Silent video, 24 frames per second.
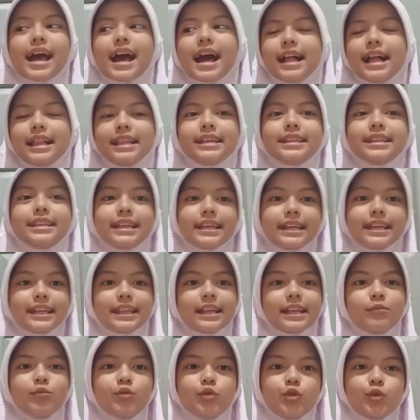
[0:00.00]
Alat yang
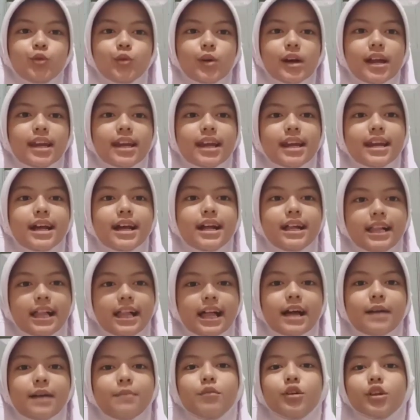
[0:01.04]
kita butuhkan
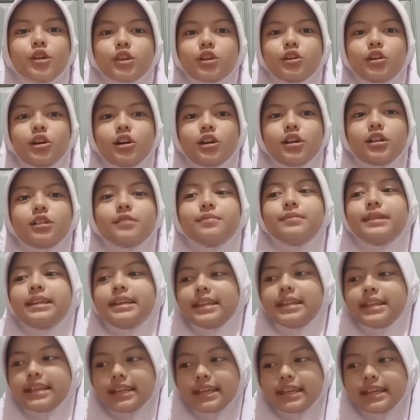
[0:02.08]
adalah botol
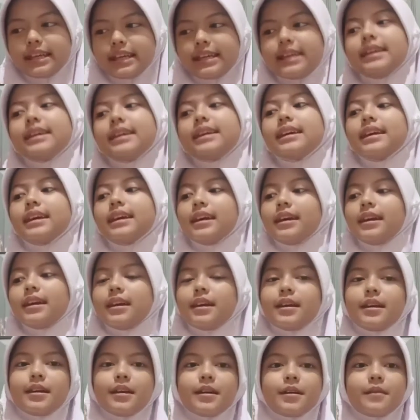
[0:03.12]
bening
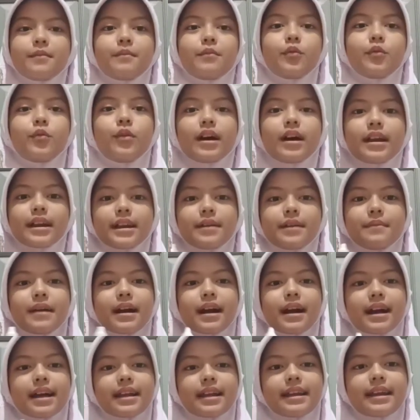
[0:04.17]
Warna
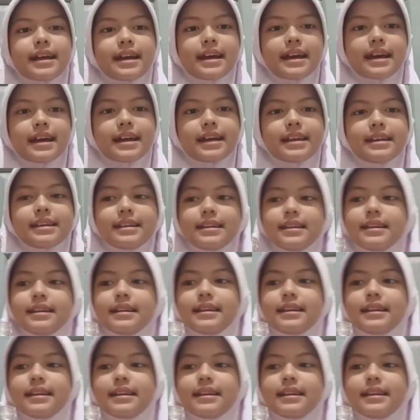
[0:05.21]
makanan